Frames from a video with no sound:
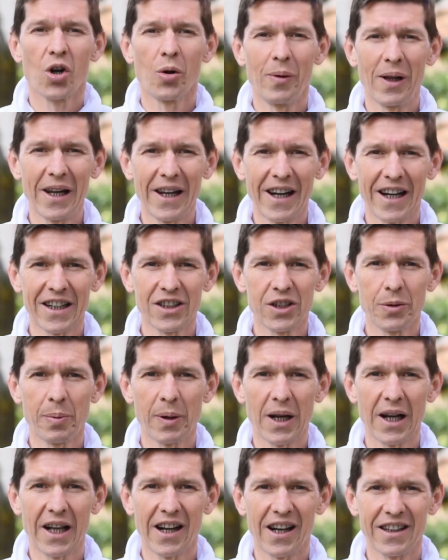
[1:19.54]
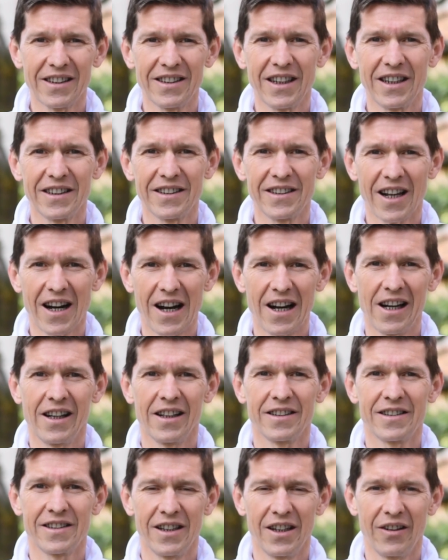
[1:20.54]
come allenarci per le classiche serali
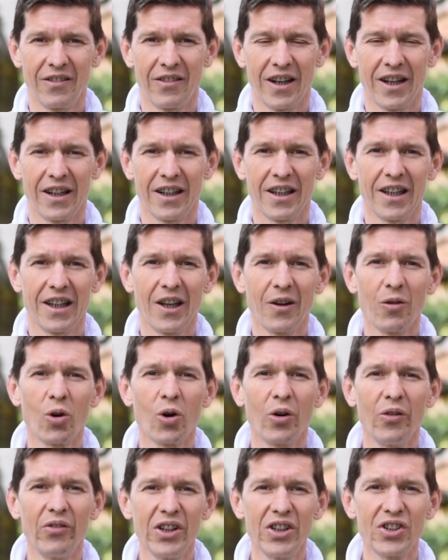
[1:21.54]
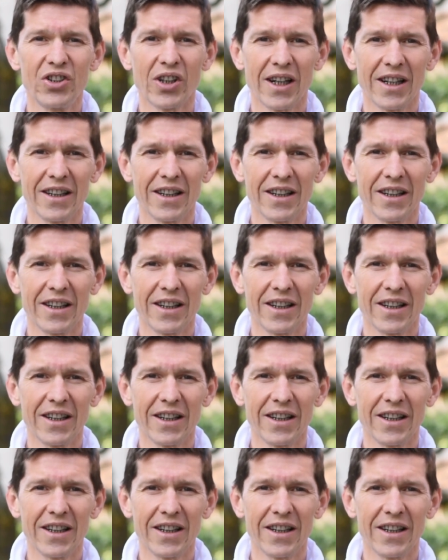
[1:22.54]
estive. Devo convincere